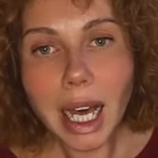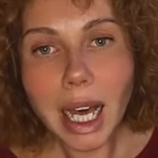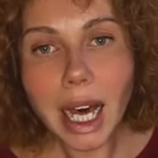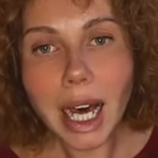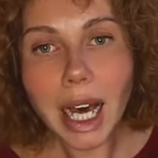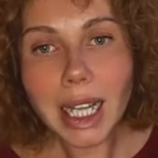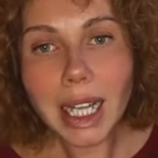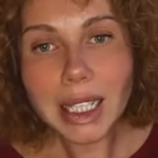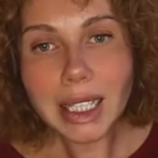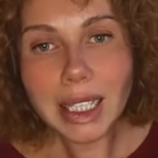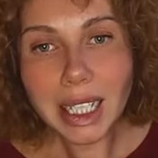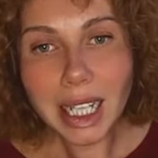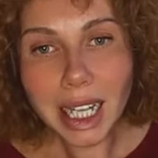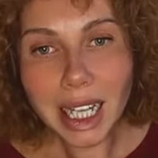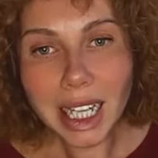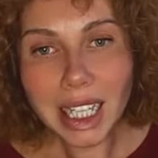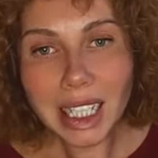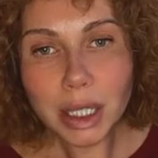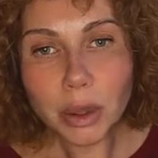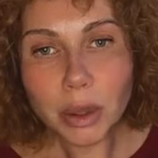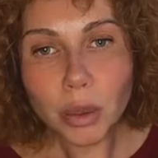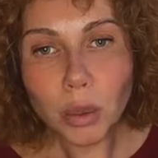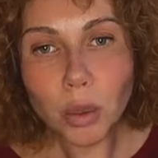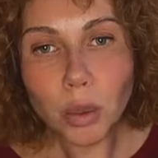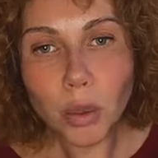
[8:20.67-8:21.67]

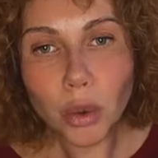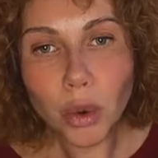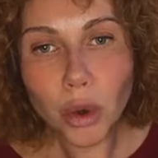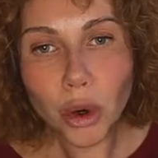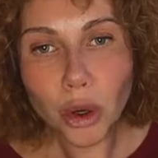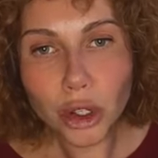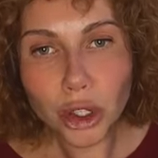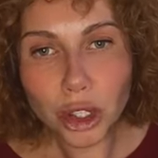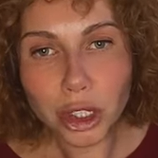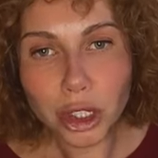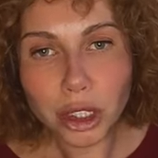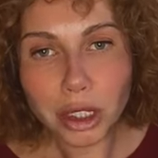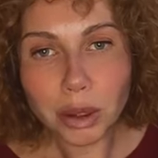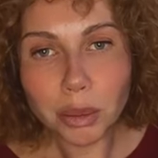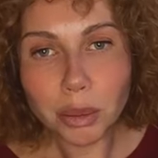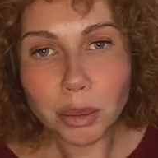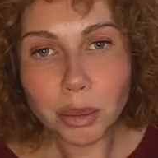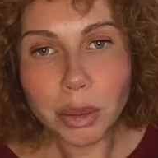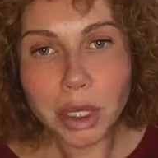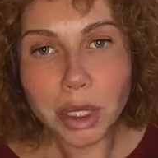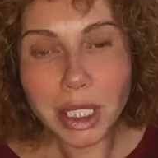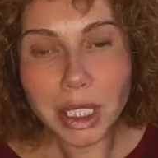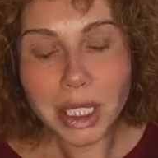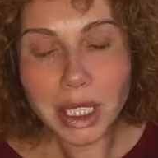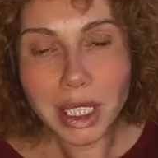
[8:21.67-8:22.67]
она может
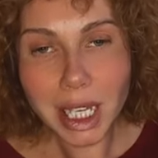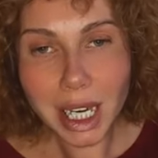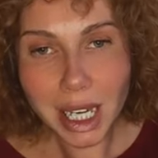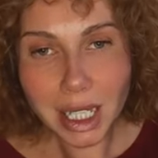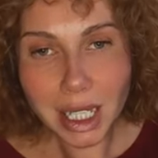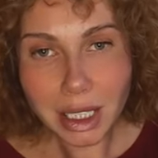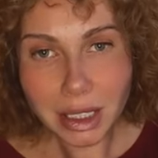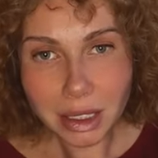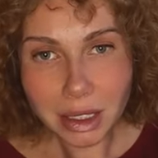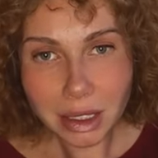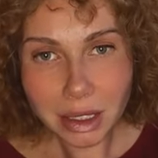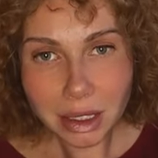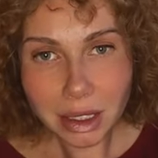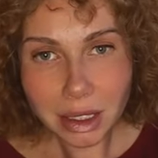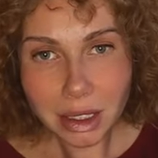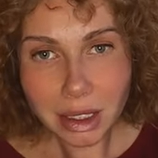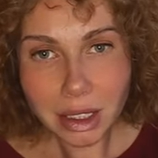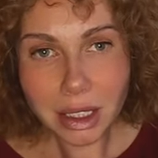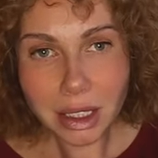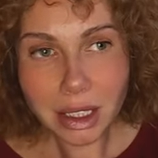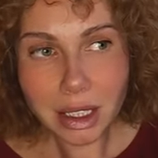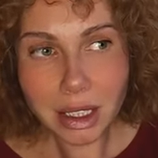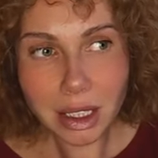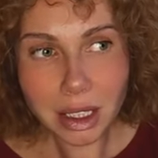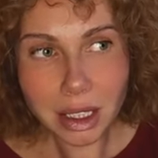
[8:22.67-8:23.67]
менять
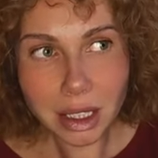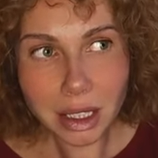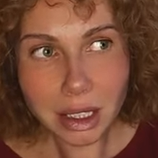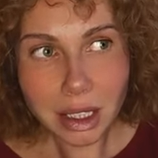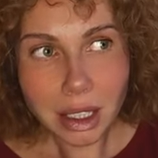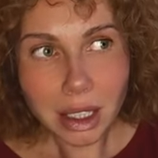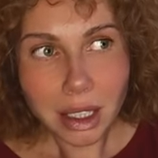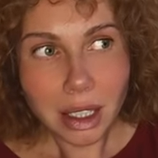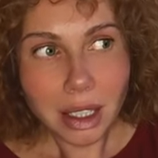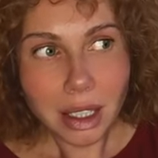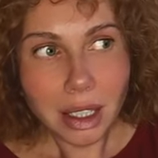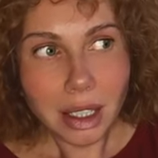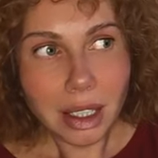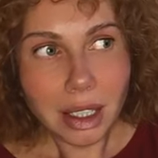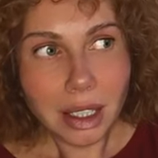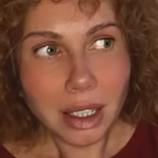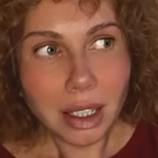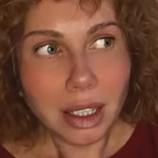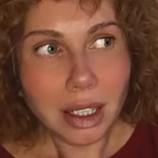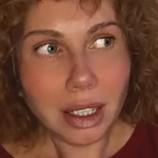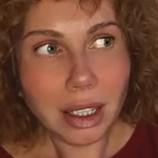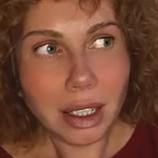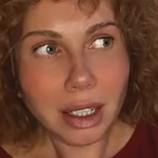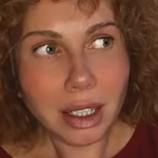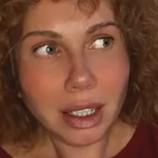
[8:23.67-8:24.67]
и
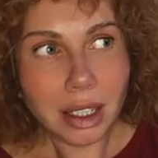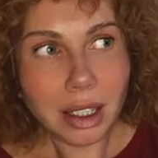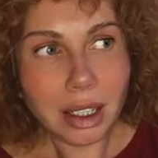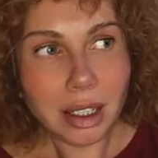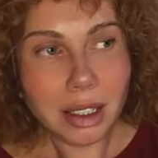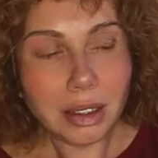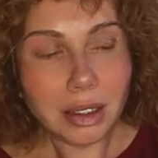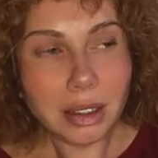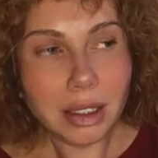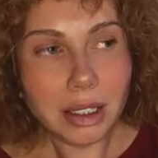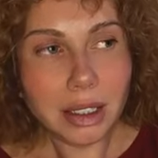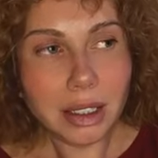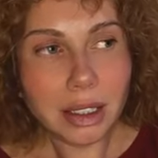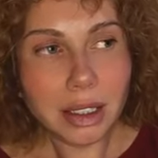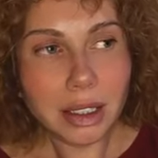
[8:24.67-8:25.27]
а,